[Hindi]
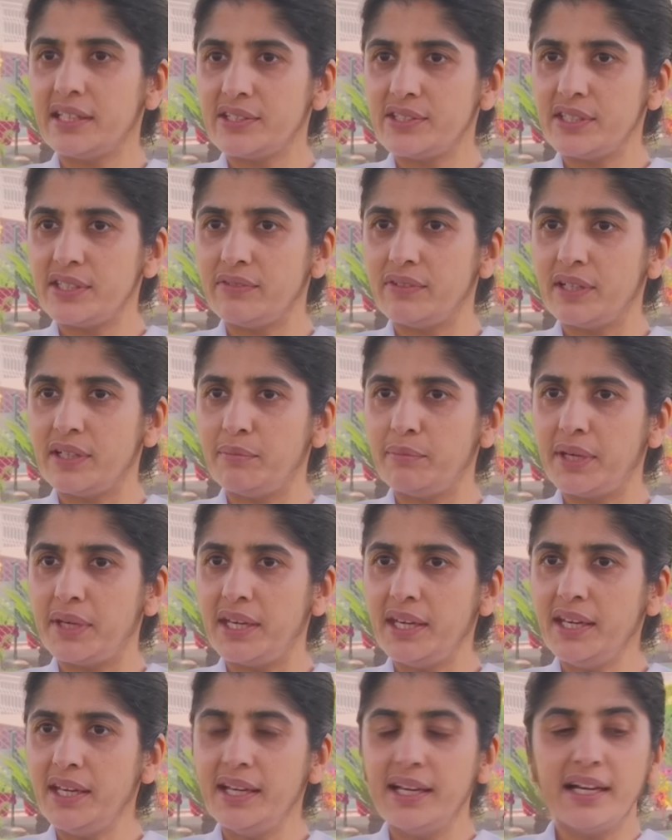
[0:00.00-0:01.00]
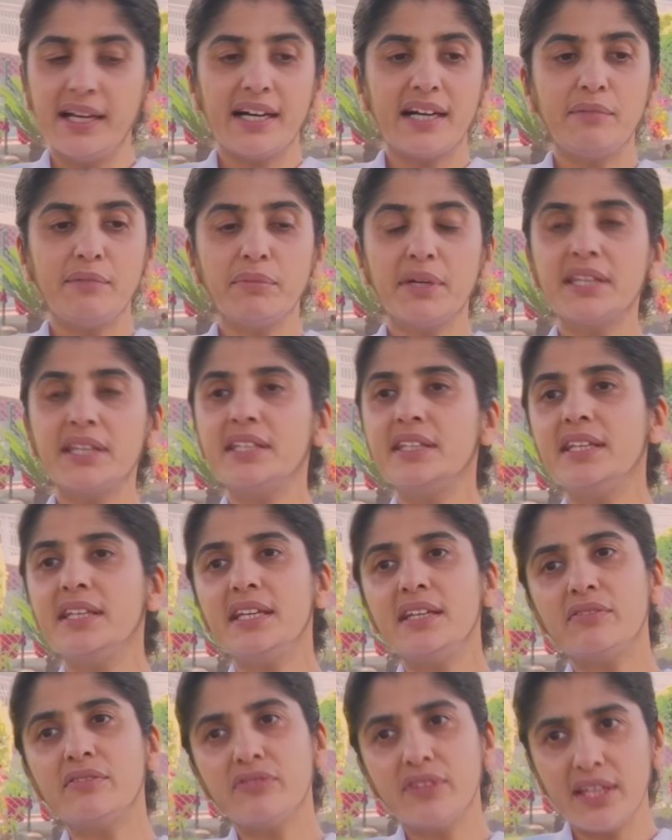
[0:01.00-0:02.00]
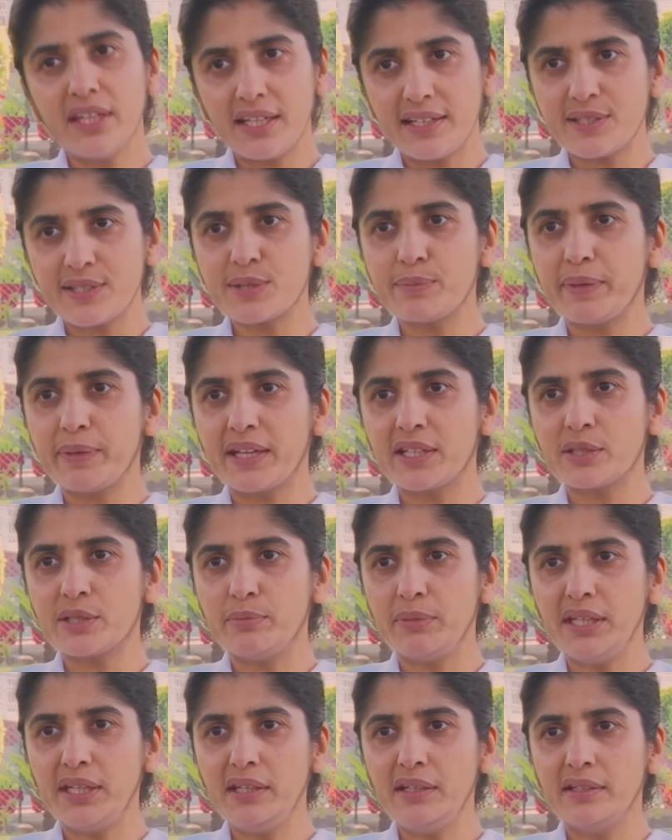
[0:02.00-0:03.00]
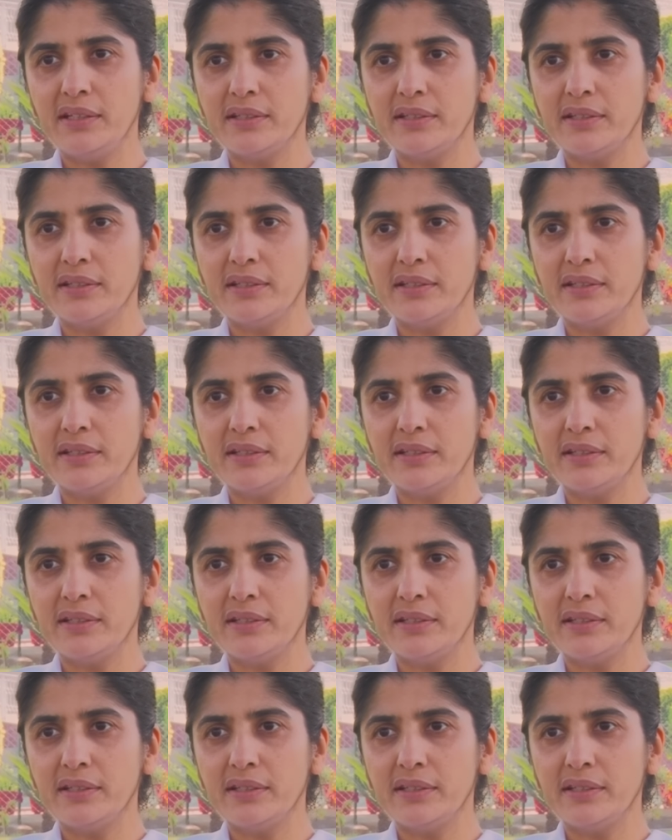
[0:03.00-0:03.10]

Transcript: थे जीवन में हम कहते थे इफ दे रिस्पेक्ट मी